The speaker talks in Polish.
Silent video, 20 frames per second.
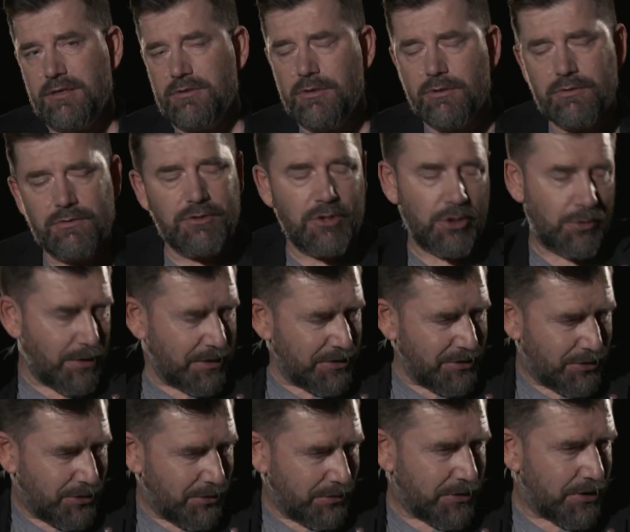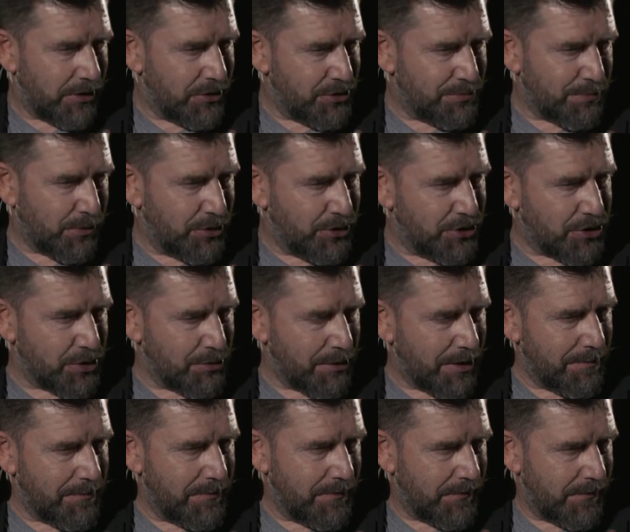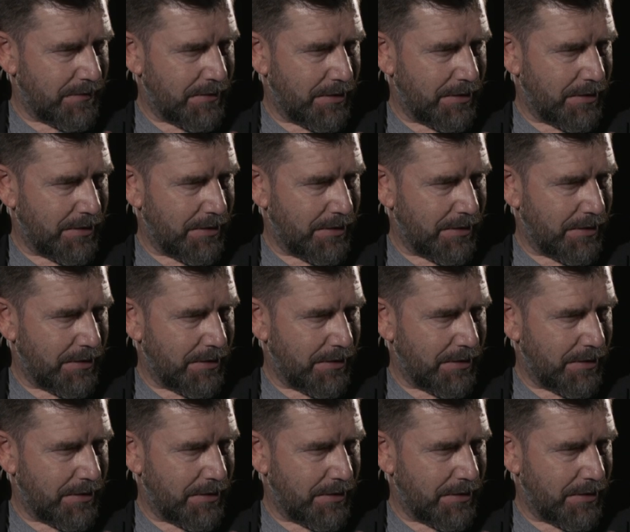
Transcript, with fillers: Ja do, dokładnie to kiedyś policzyłem,